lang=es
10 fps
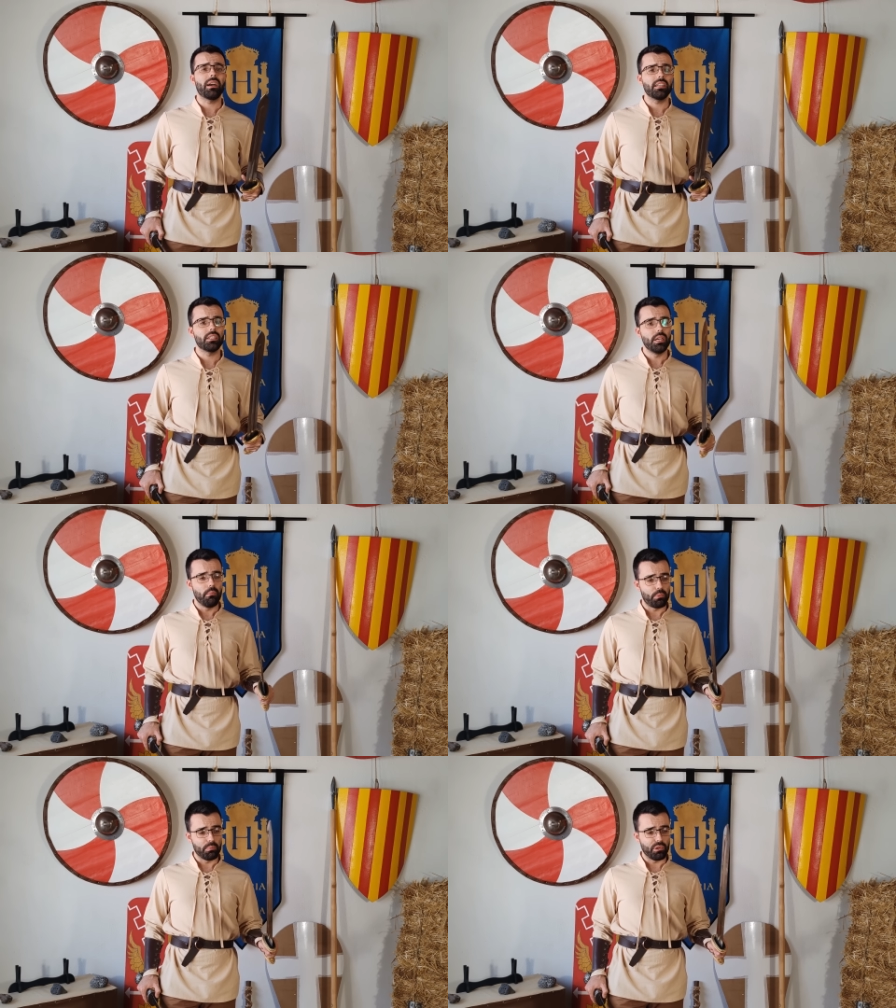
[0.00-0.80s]
de más
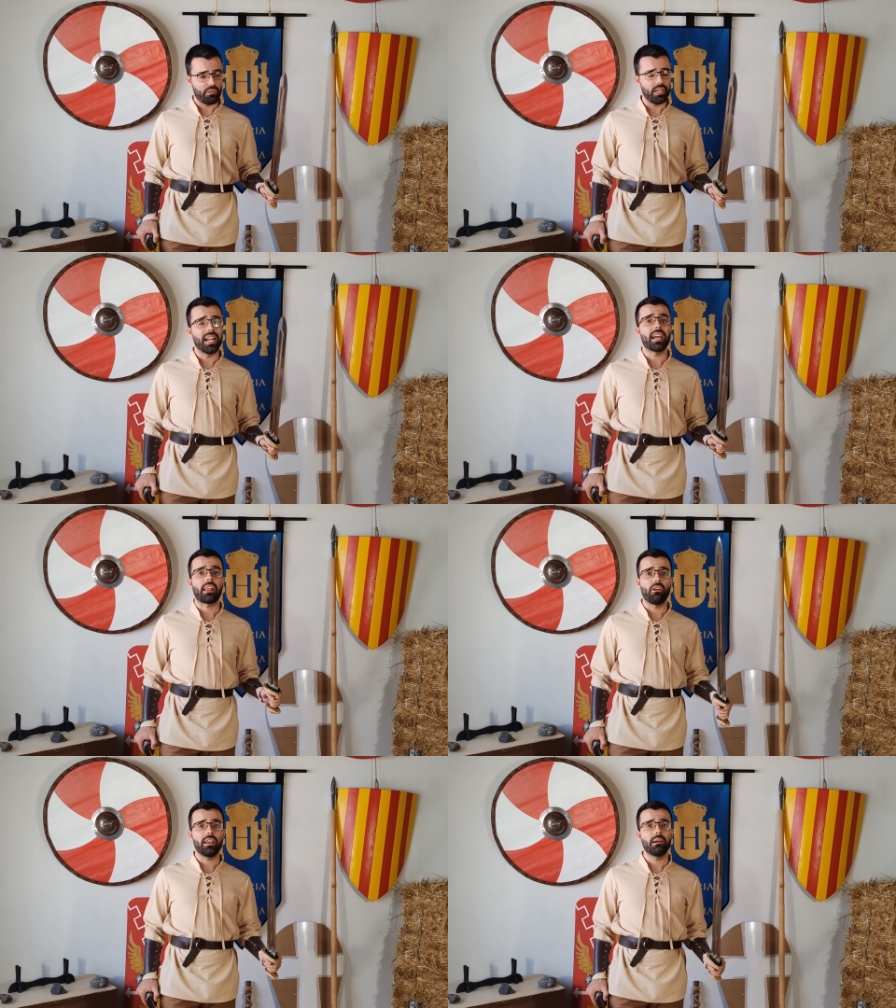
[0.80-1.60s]
proporciona al
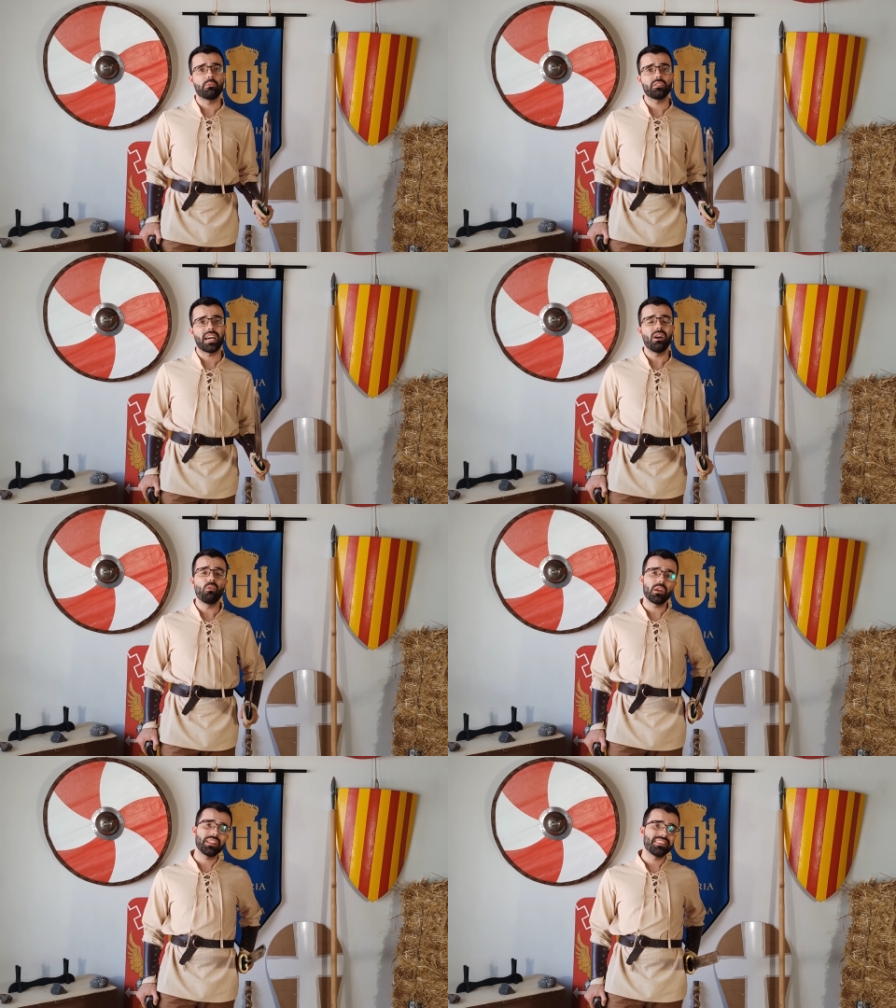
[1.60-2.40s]
guerrero que la porta
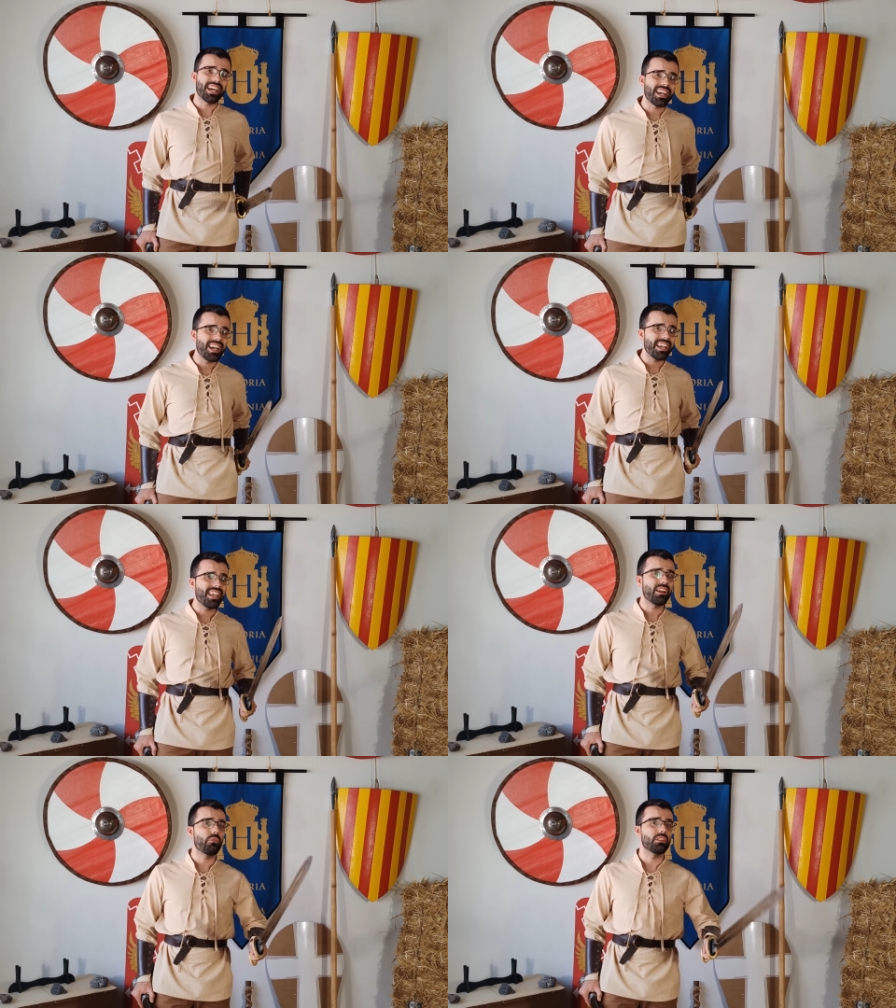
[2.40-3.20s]
una ventaja
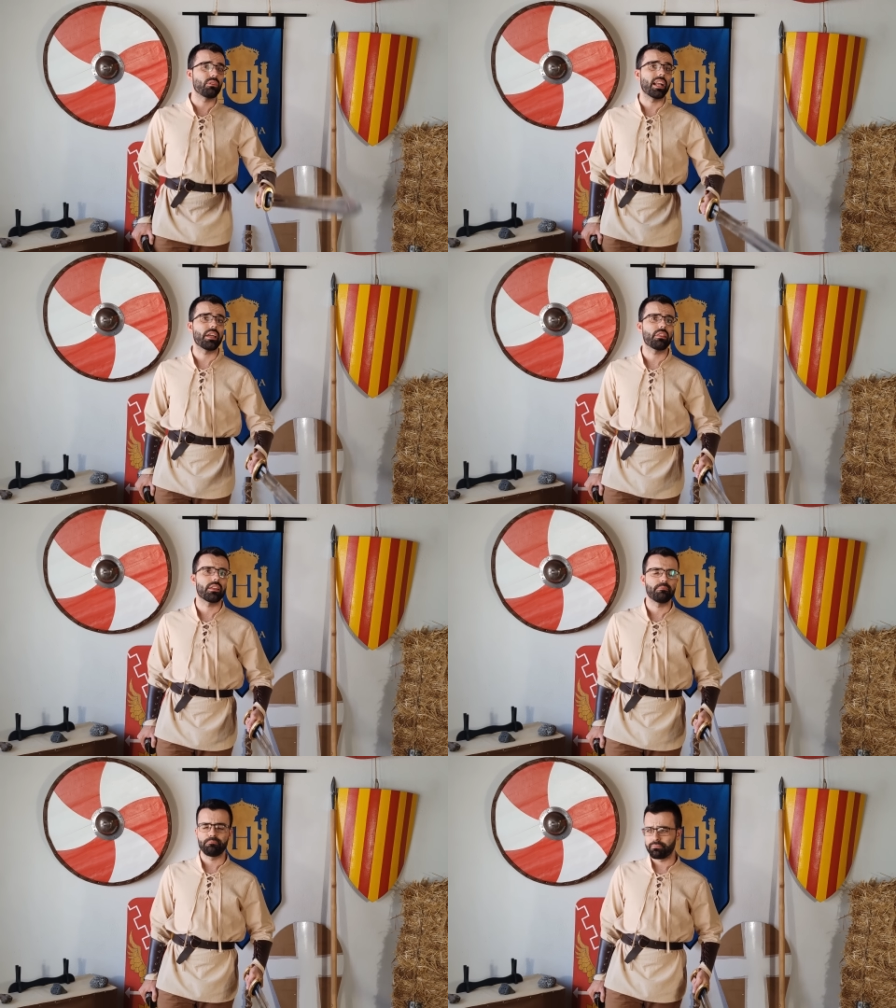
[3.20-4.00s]
en cuanto al alcance.